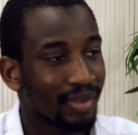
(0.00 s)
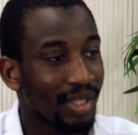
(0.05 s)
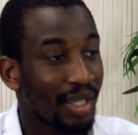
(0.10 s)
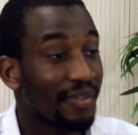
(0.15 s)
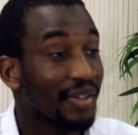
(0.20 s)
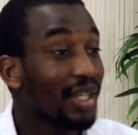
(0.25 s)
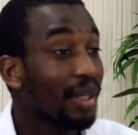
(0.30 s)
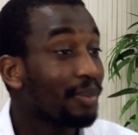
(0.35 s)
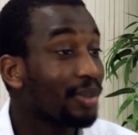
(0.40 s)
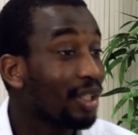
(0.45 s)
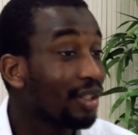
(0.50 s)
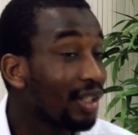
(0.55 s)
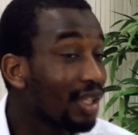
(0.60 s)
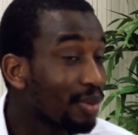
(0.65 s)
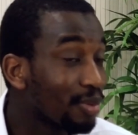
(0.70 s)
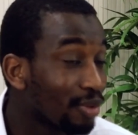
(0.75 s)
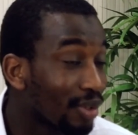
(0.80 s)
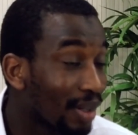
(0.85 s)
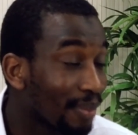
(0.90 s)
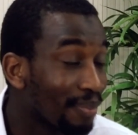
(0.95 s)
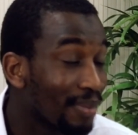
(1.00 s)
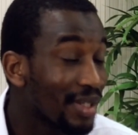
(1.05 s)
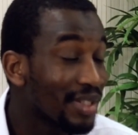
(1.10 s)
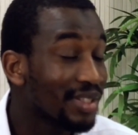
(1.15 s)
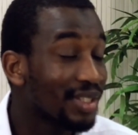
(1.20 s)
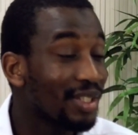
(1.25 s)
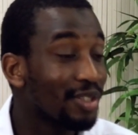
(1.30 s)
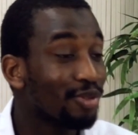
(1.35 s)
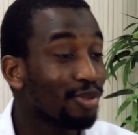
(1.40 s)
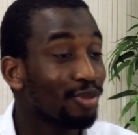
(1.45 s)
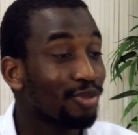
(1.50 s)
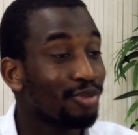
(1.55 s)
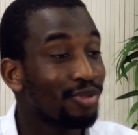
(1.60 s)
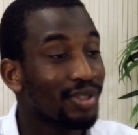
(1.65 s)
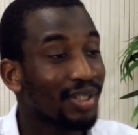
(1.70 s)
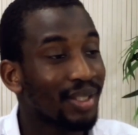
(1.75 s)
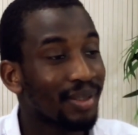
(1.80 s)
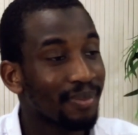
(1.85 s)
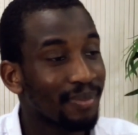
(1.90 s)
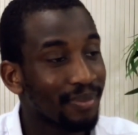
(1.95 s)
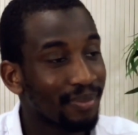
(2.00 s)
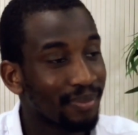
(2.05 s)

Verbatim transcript: Avec Abdallah ibn Abbas, qui est son cousin,